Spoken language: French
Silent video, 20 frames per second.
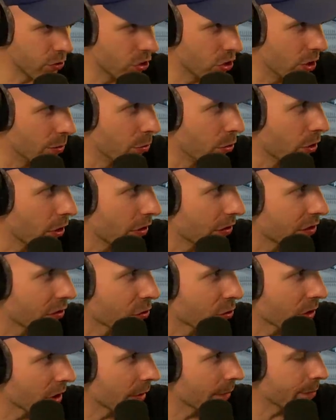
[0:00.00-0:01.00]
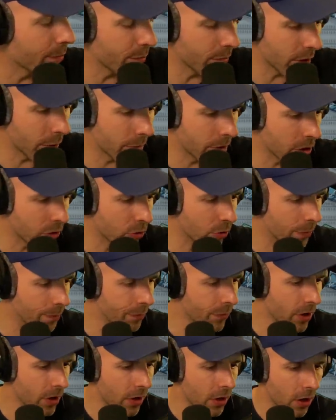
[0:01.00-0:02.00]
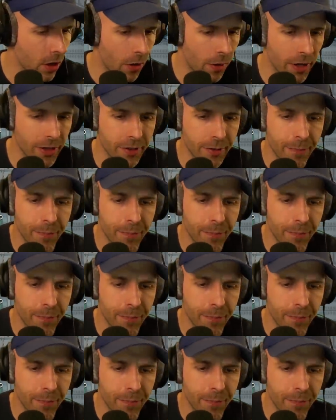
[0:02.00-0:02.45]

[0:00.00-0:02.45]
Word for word: euh, Among Us en tout cas. Bien bien cool. Alright